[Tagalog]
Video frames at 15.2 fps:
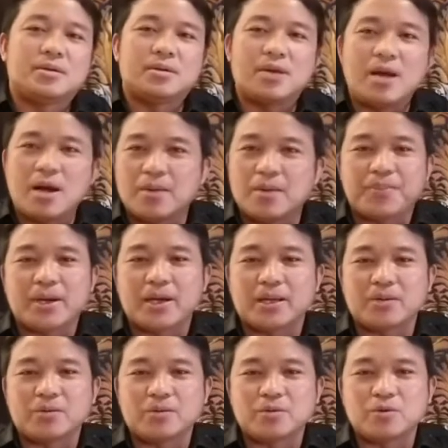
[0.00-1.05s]
Ang
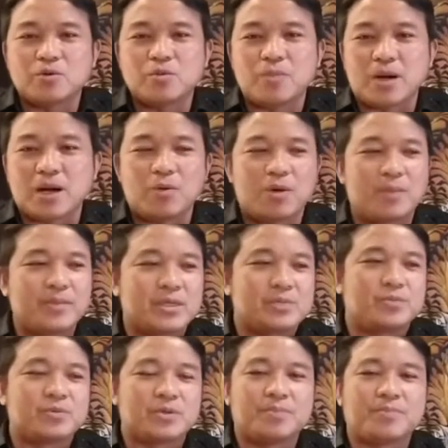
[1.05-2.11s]
Panginoon gumagawa
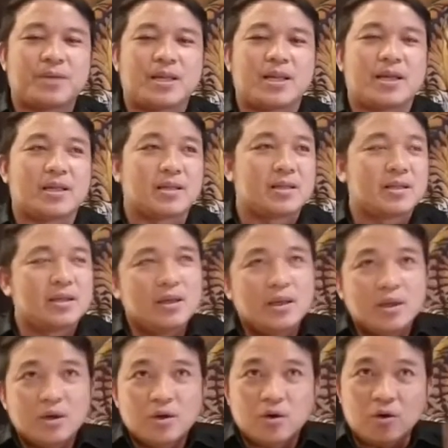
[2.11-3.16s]
mismo ng paraan.
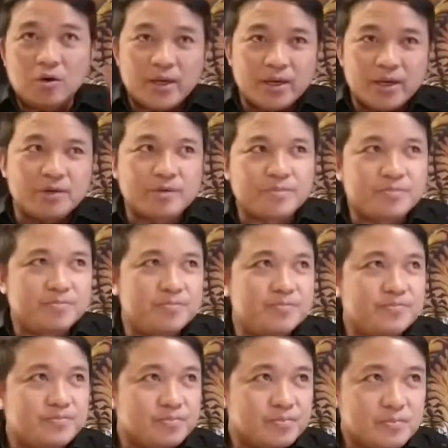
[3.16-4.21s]
O ngayon,
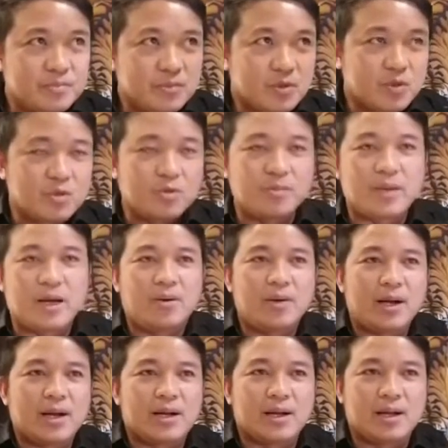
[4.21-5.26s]

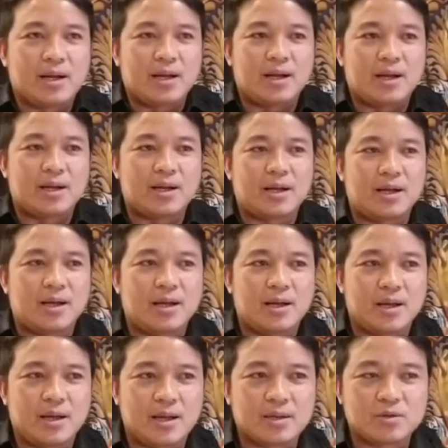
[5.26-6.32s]
tumawag ang, uh,
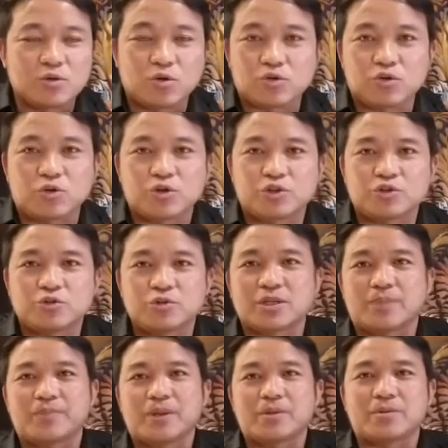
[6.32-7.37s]
ang doctors doon
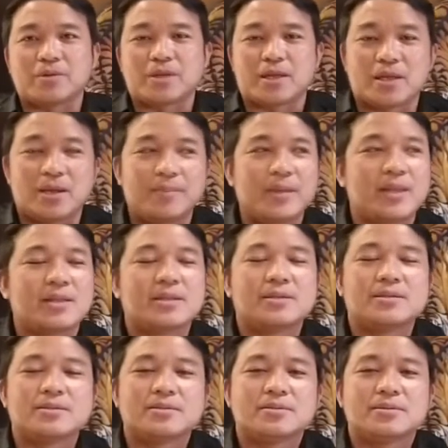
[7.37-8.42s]
sa pinuntan namin.
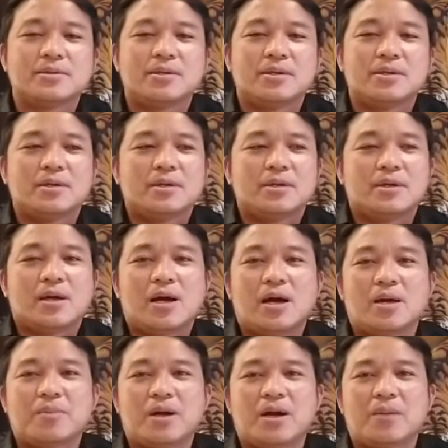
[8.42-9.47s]
Ang
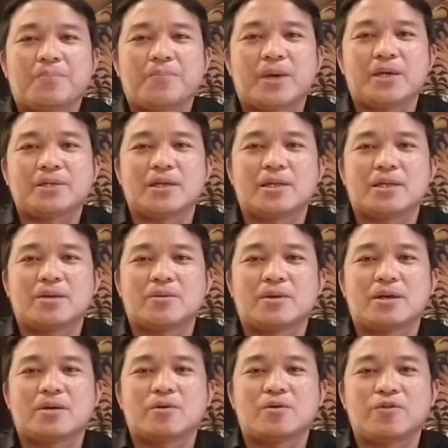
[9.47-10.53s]
mga patient daw
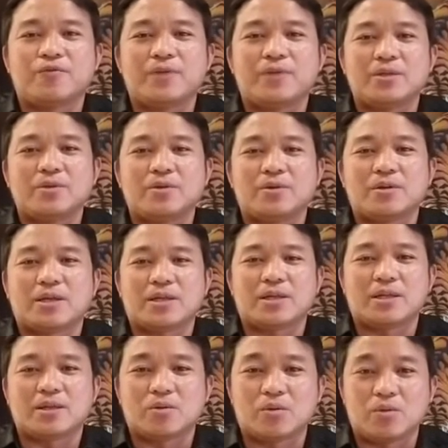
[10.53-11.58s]
ng COVID doon na
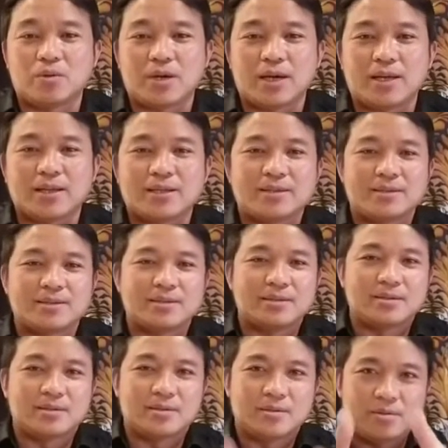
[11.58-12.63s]
tinurukan,
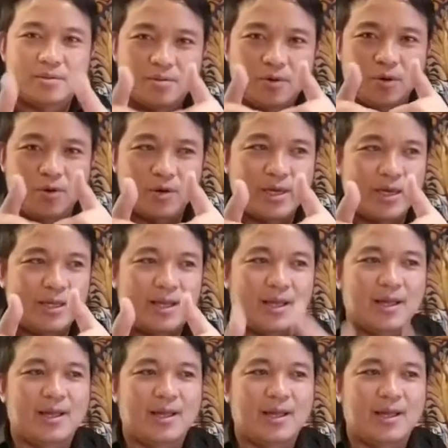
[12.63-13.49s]
okay na.